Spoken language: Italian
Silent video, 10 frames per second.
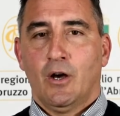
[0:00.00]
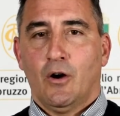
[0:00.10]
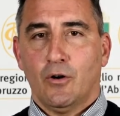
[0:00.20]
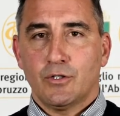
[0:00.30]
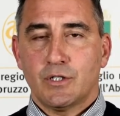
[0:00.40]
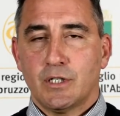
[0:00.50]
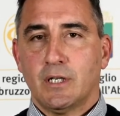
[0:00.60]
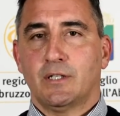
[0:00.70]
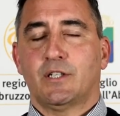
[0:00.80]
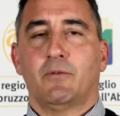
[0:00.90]

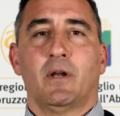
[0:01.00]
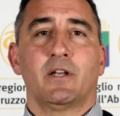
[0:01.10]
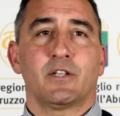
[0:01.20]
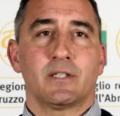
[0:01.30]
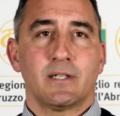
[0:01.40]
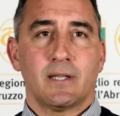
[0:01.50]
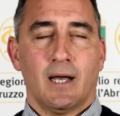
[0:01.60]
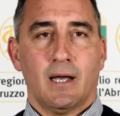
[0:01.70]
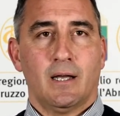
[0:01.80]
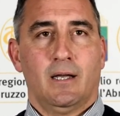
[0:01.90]
Oggi c'è una
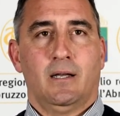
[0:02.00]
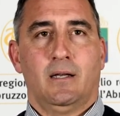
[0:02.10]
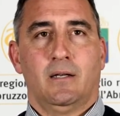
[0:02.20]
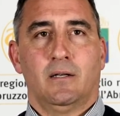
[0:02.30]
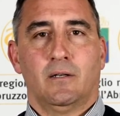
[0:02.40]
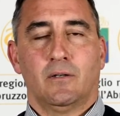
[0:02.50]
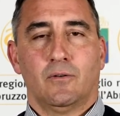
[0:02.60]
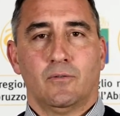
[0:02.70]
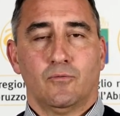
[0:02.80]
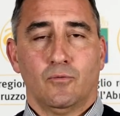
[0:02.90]
necessità
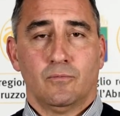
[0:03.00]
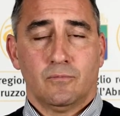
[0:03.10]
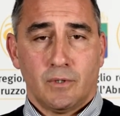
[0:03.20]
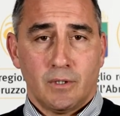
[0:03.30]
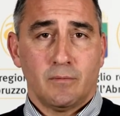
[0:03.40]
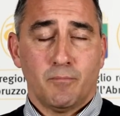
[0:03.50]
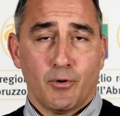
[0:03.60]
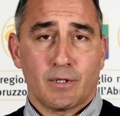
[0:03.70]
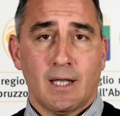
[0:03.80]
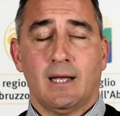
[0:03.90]
eh,
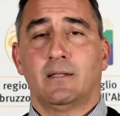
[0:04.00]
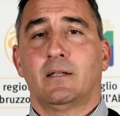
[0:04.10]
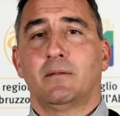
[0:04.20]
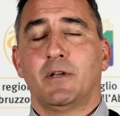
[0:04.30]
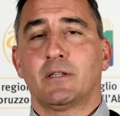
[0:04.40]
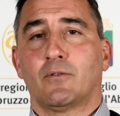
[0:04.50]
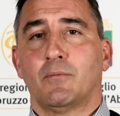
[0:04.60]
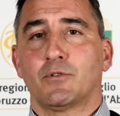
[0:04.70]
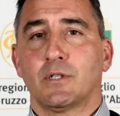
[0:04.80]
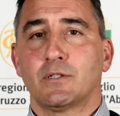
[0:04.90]
importante di mettere
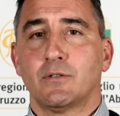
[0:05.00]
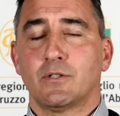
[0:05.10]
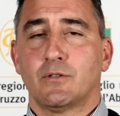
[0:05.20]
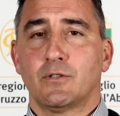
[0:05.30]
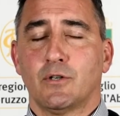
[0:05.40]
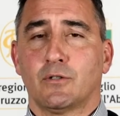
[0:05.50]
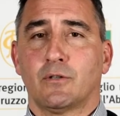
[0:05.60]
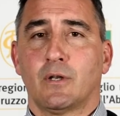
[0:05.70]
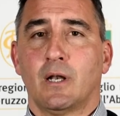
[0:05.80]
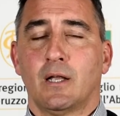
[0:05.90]
una postazione
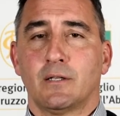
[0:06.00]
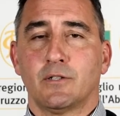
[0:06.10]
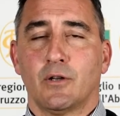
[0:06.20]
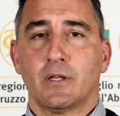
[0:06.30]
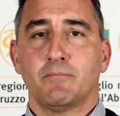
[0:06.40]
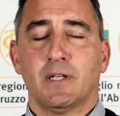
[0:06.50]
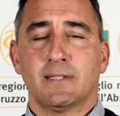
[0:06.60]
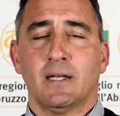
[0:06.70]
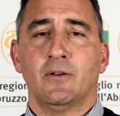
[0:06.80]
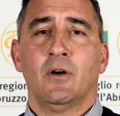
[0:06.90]
118 nella zona di
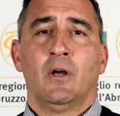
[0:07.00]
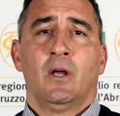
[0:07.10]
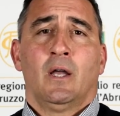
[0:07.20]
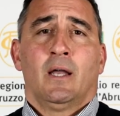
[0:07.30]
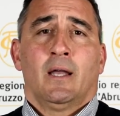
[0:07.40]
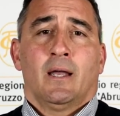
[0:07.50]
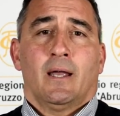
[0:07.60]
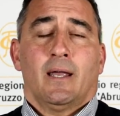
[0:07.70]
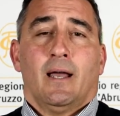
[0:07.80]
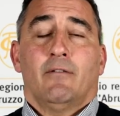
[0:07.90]
Bazzano
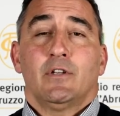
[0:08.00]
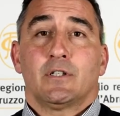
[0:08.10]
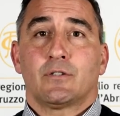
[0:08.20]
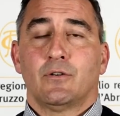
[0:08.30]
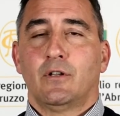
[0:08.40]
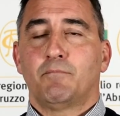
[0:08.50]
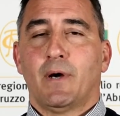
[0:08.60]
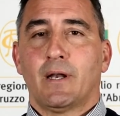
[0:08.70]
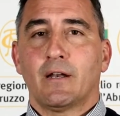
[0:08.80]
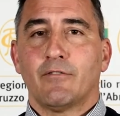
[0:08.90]
e ha visto il
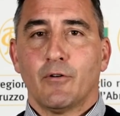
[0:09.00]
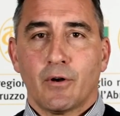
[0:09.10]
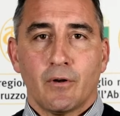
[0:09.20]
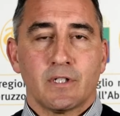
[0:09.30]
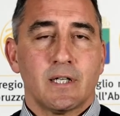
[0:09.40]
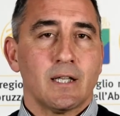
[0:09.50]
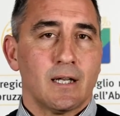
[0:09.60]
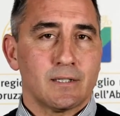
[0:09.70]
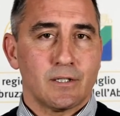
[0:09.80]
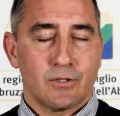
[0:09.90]
parere favorevole sia
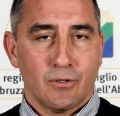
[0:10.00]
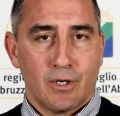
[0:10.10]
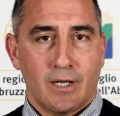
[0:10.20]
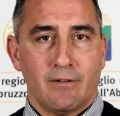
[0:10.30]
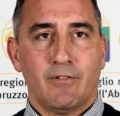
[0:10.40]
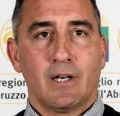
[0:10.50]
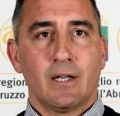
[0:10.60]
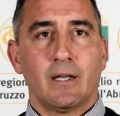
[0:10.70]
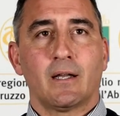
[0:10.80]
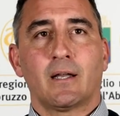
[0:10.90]
dell'assessore
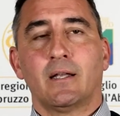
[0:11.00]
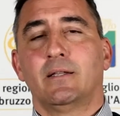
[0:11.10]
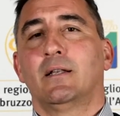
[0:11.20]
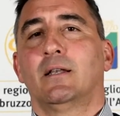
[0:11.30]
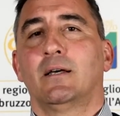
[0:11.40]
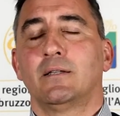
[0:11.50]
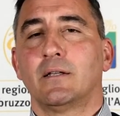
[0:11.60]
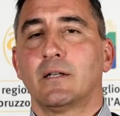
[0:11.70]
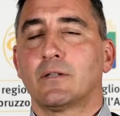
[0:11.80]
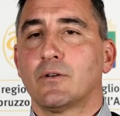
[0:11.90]
Verì che del
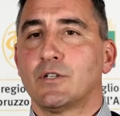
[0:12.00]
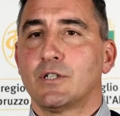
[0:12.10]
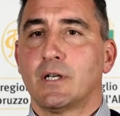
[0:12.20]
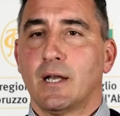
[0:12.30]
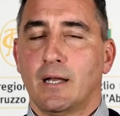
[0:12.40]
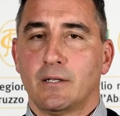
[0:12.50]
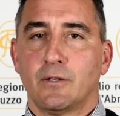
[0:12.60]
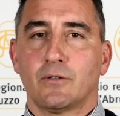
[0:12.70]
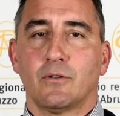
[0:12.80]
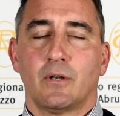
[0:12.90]
direttore generale, il,
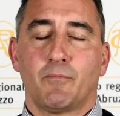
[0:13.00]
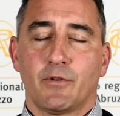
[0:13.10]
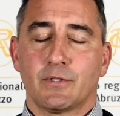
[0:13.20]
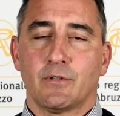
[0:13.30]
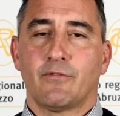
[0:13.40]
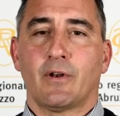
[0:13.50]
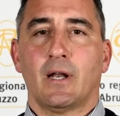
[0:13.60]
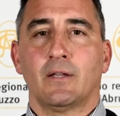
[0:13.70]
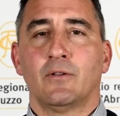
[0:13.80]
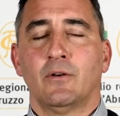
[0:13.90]
dottor, il professor
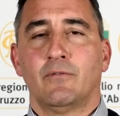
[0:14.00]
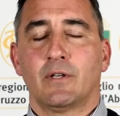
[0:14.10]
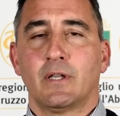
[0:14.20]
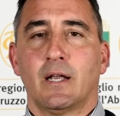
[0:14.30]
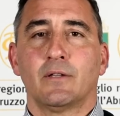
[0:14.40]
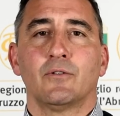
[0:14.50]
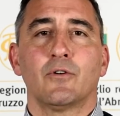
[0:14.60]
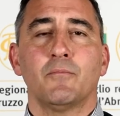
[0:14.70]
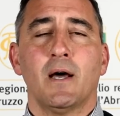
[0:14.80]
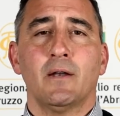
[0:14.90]
Fernando, Ferdinando
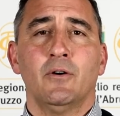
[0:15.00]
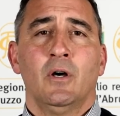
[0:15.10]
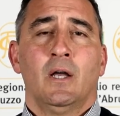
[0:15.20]
Romano,